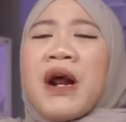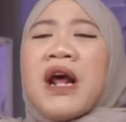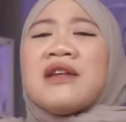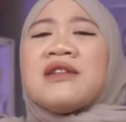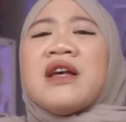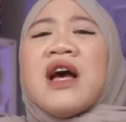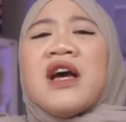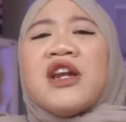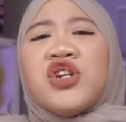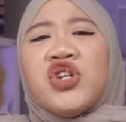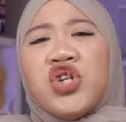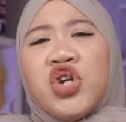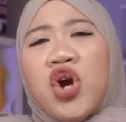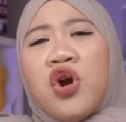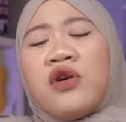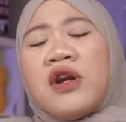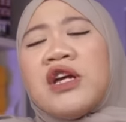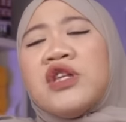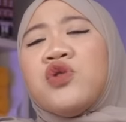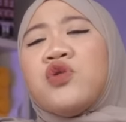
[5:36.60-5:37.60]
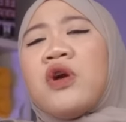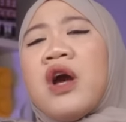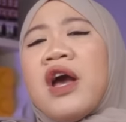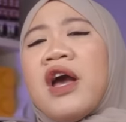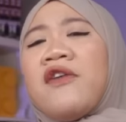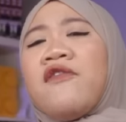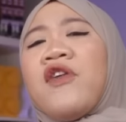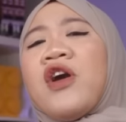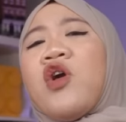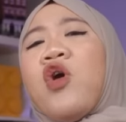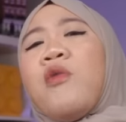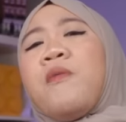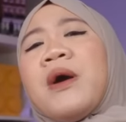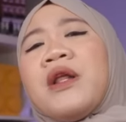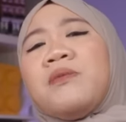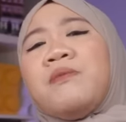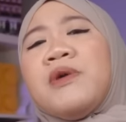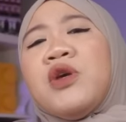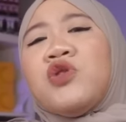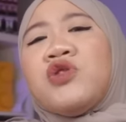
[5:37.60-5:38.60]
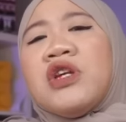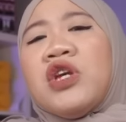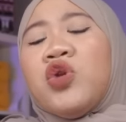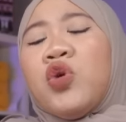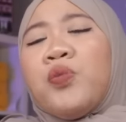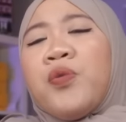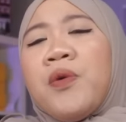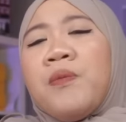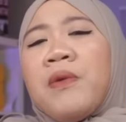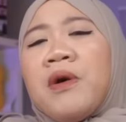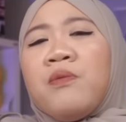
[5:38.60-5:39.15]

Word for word: perasaan shock dan juga efek obat bius itu pun